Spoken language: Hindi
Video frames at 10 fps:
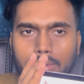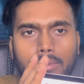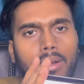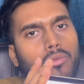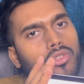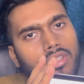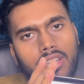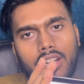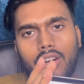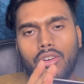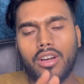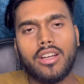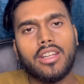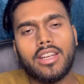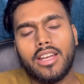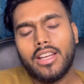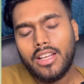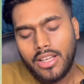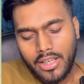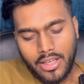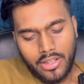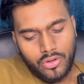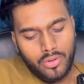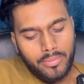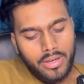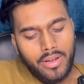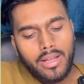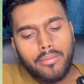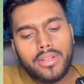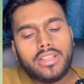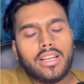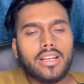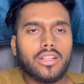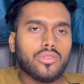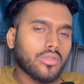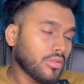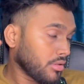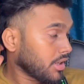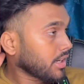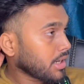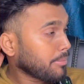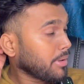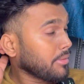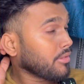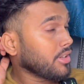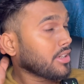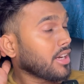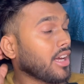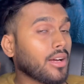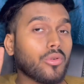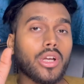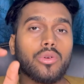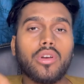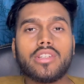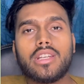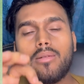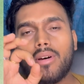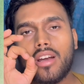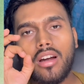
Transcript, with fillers: पर भी आपको दिख रहा होगा ठीक है तो मेरे भाई अभी तक का जो लंका प्रीमियम लीग का है वो एकोरेसी हमारा